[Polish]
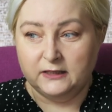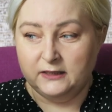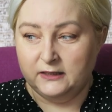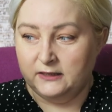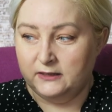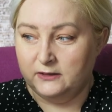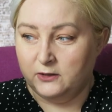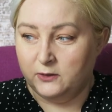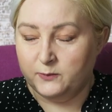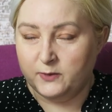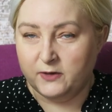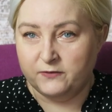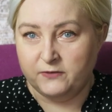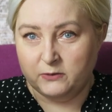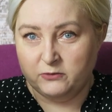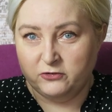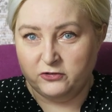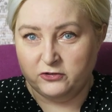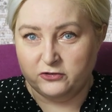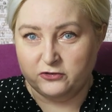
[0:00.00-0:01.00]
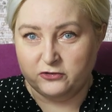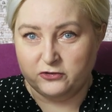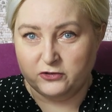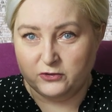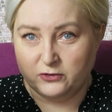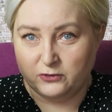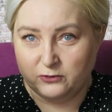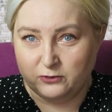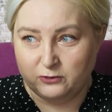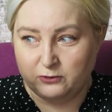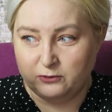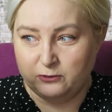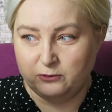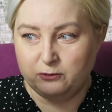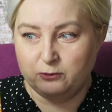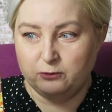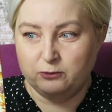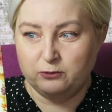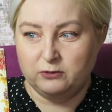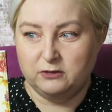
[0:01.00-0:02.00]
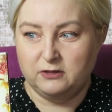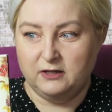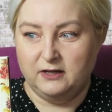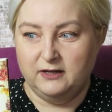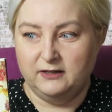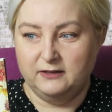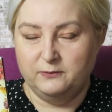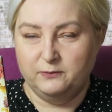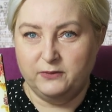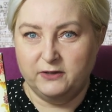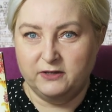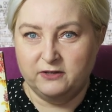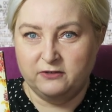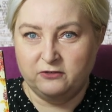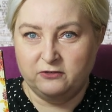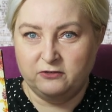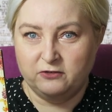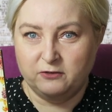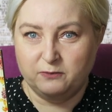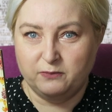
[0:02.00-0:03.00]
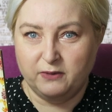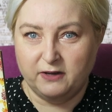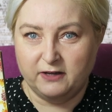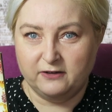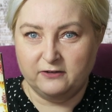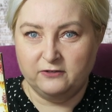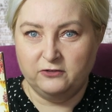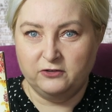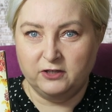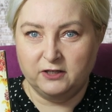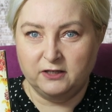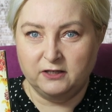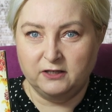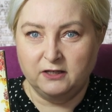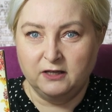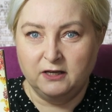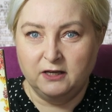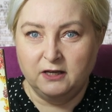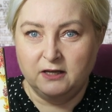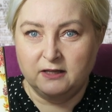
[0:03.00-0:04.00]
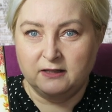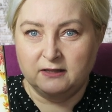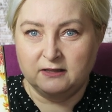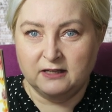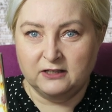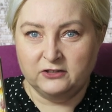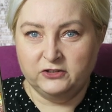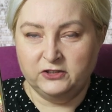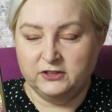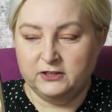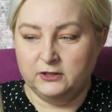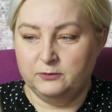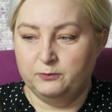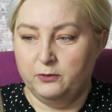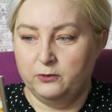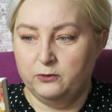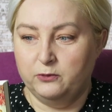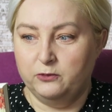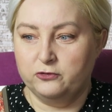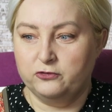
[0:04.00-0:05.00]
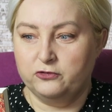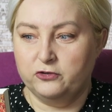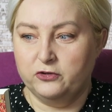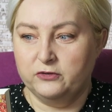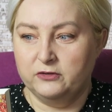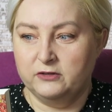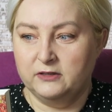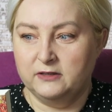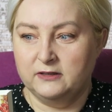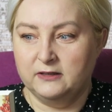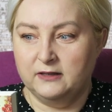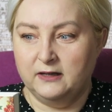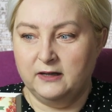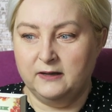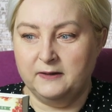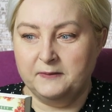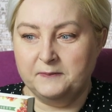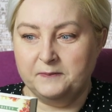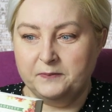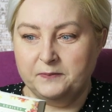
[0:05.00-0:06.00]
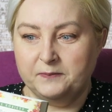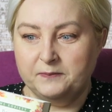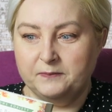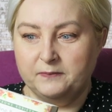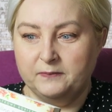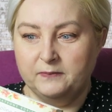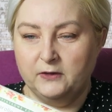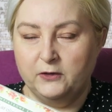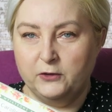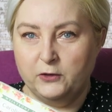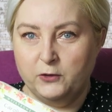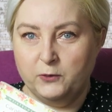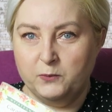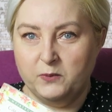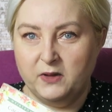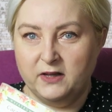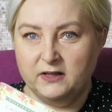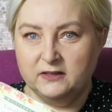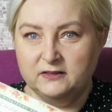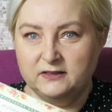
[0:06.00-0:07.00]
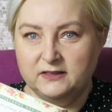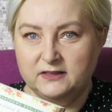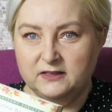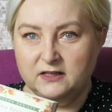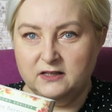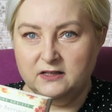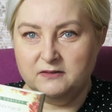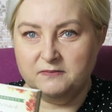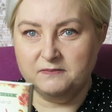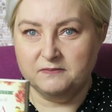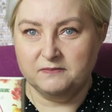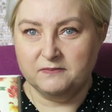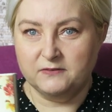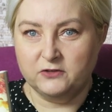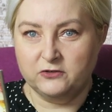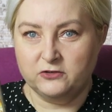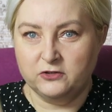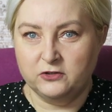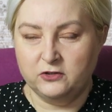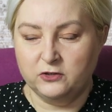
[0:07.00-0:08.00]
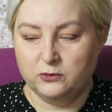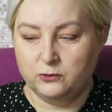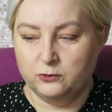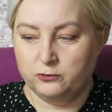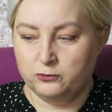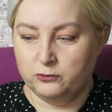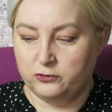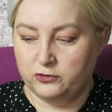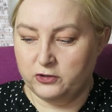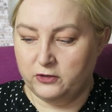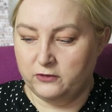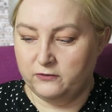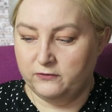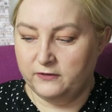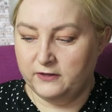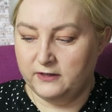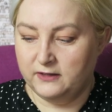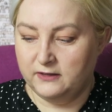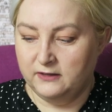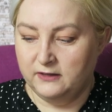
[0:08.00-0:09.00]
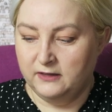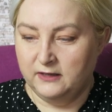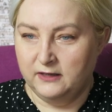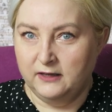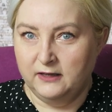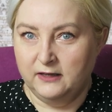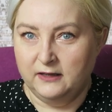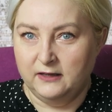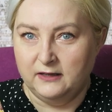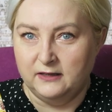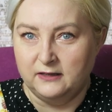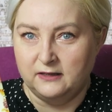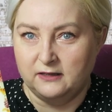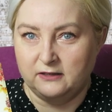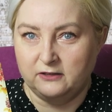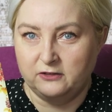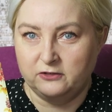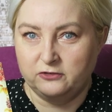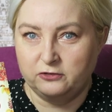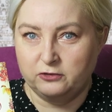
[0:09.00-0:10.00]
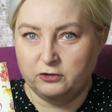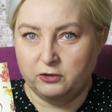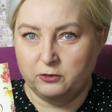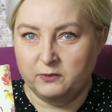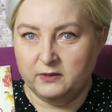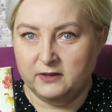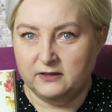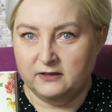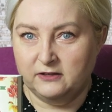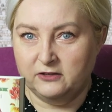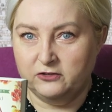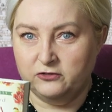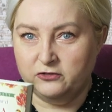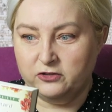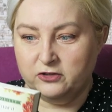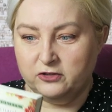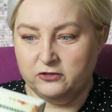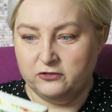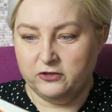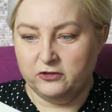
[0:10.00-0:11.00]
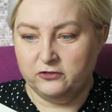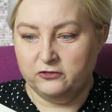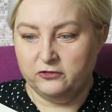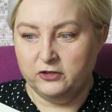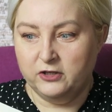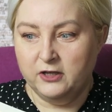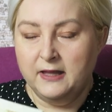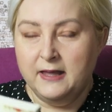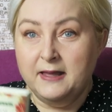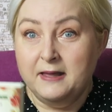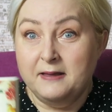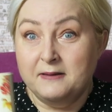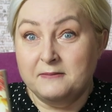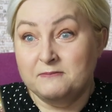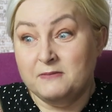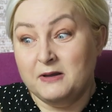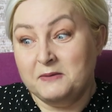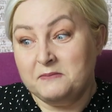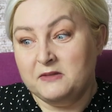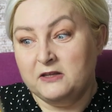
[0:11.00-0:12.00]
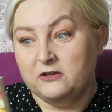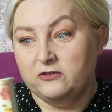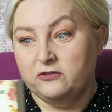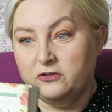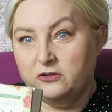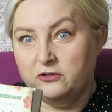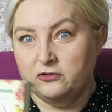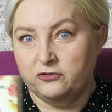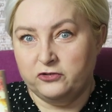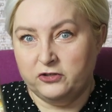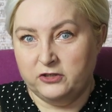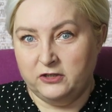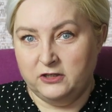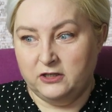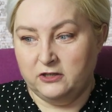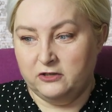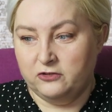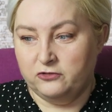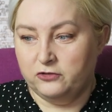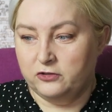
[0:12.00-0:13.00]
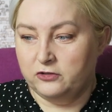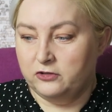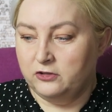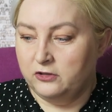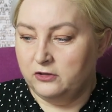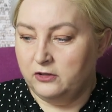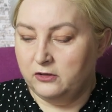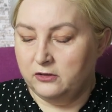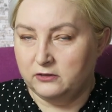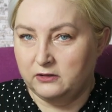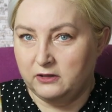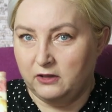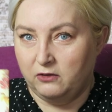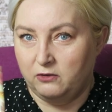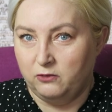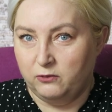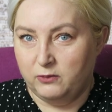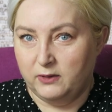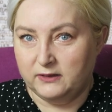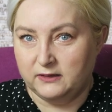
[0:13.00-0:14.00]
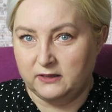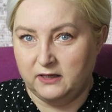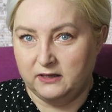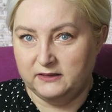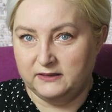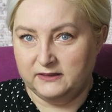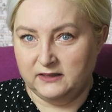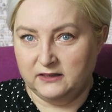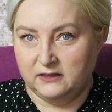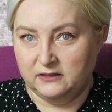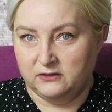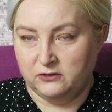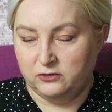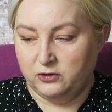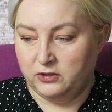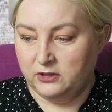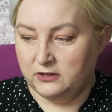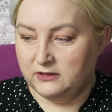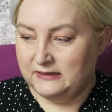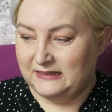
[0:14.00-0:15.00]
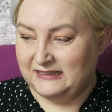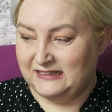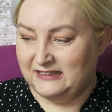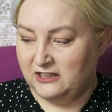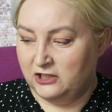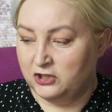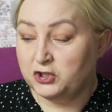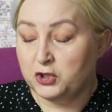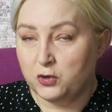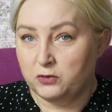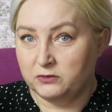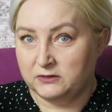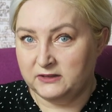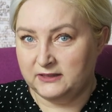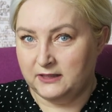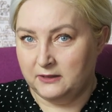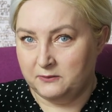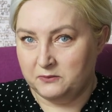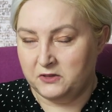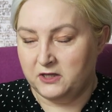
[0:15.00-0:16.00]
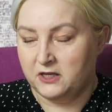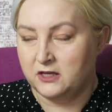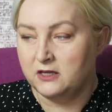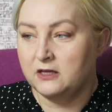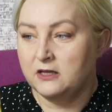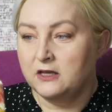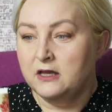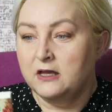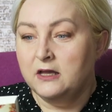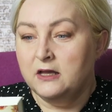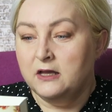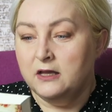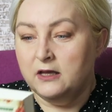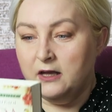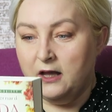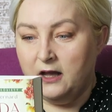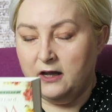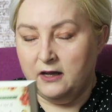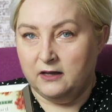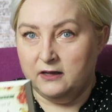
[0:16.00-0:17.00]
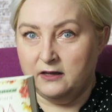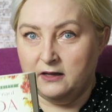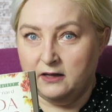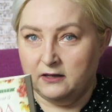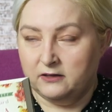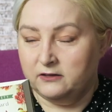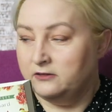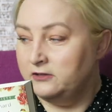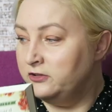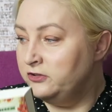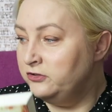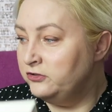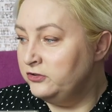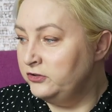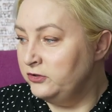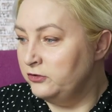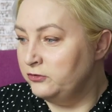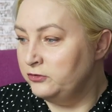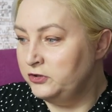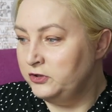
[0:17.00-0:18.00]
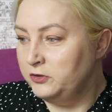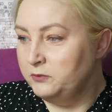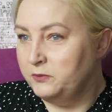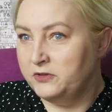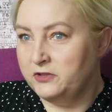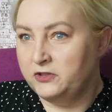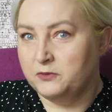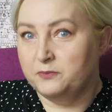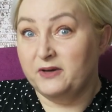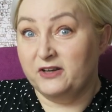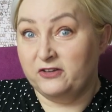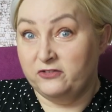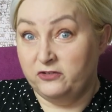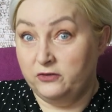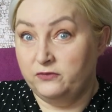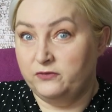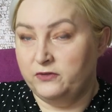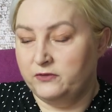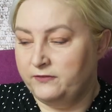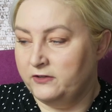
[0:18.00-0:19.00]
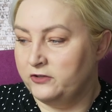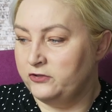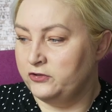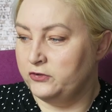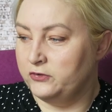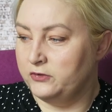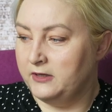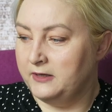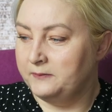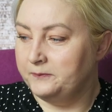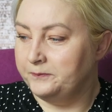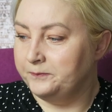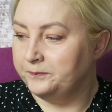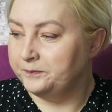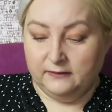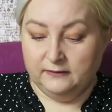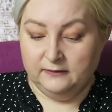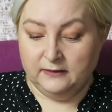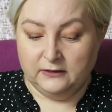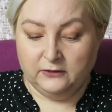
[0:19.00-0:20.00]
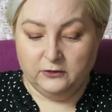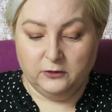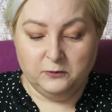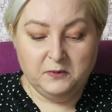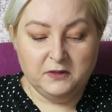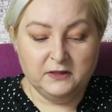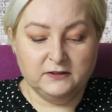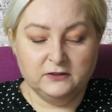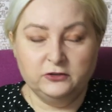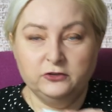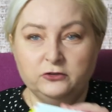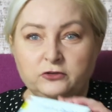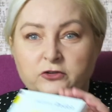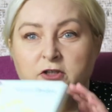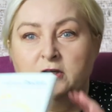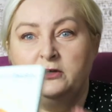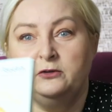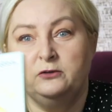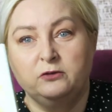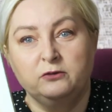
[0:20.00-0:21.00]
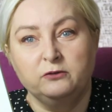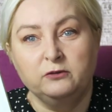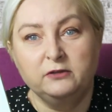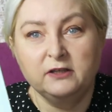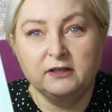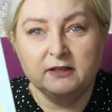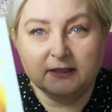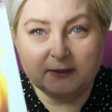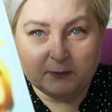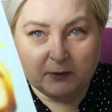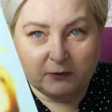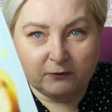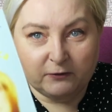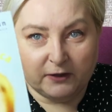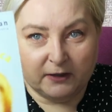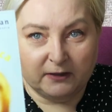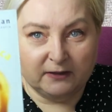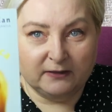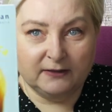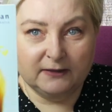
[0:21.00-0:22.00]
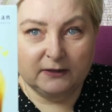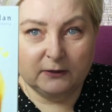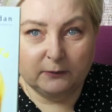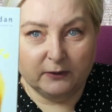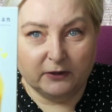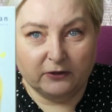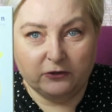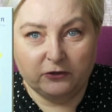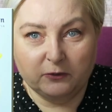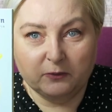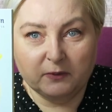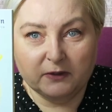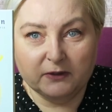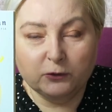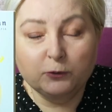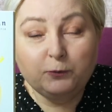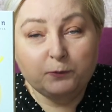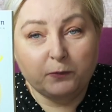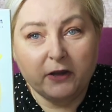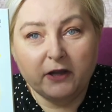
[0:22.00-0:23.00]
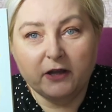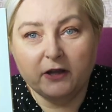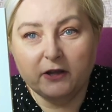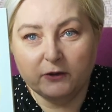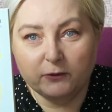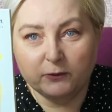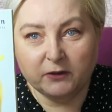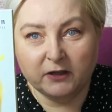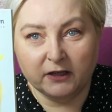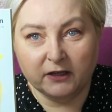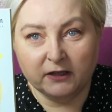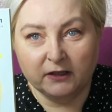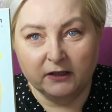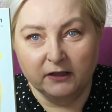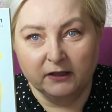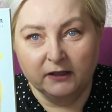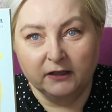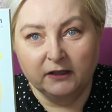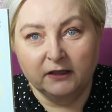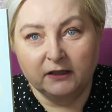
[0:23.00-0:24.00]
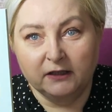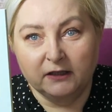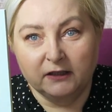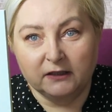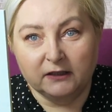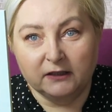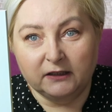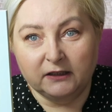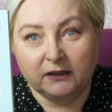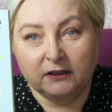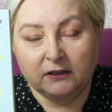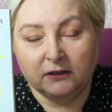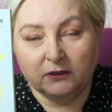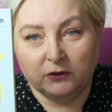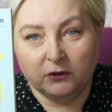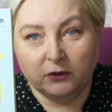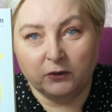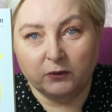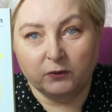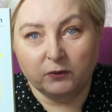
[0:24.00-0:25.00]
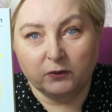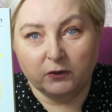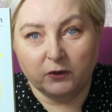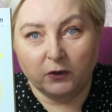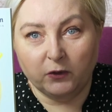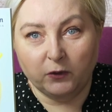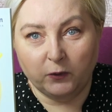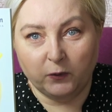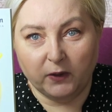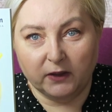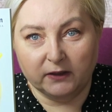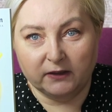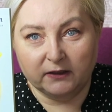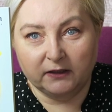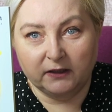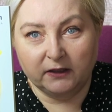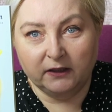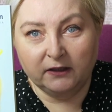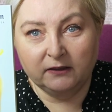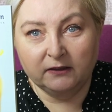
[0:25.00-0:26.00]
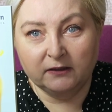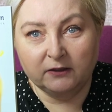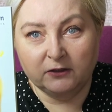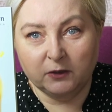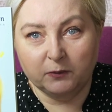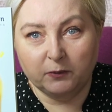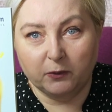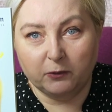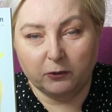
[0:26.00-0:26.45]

I obawiam się, że tutaj będzie bardziej nacisk położony na romanse, życie uczuciowe, jakieś romantyczne rzeczy. Mam nadzieję, że nie, że tylko okładka jest taka trochę strasząca mnie, a, a treść książki będzie bardziej wyważona. Natomiast książka, którą teraz mam w ręce, zobaczcie, ma zupełnie inną okładkę, inny typ